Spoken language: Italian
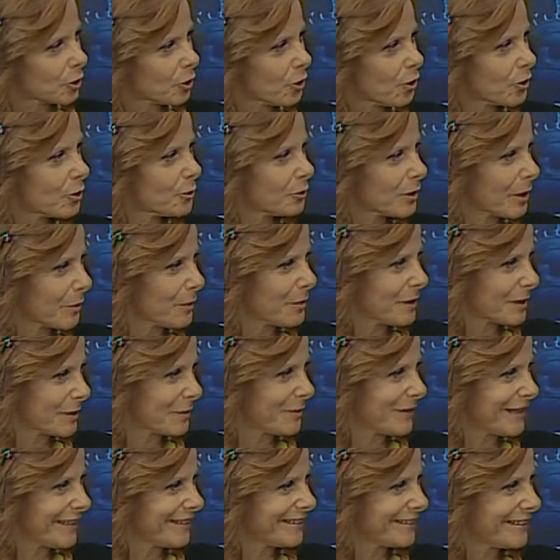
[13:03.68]
ancora
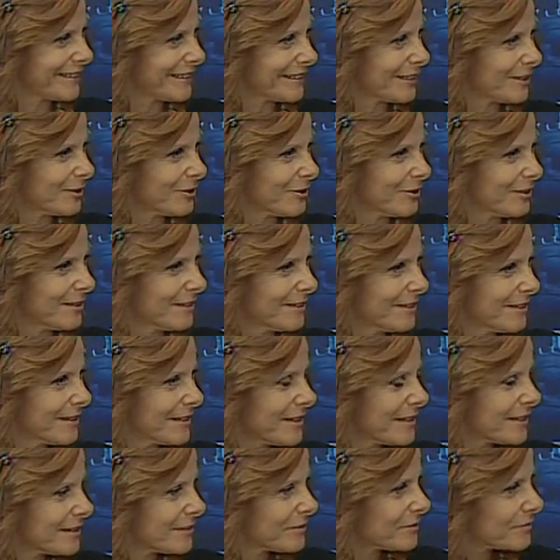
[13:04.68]
permettere, no?
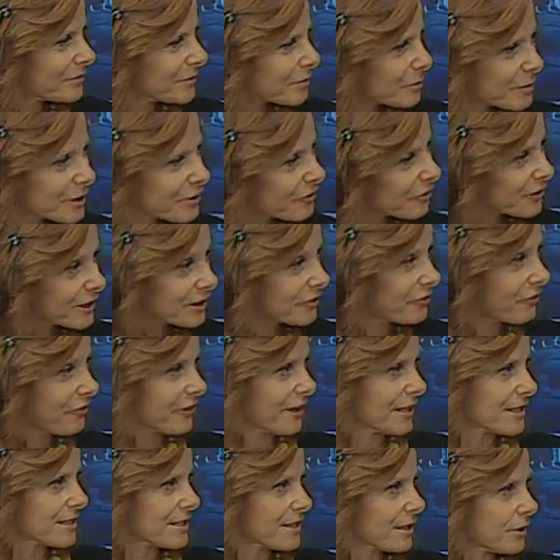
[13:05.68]
per far
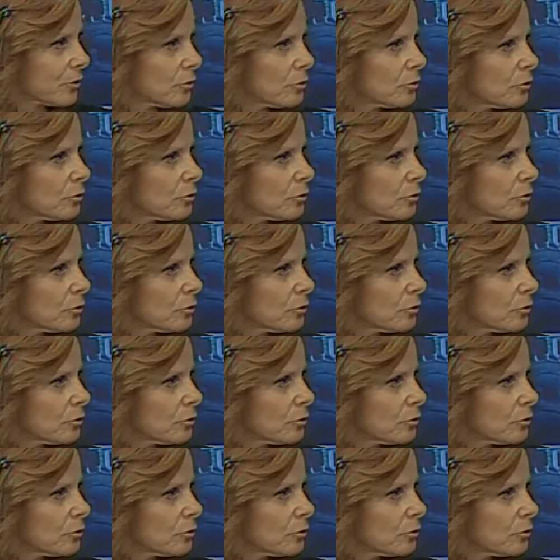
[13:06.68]
festa, no?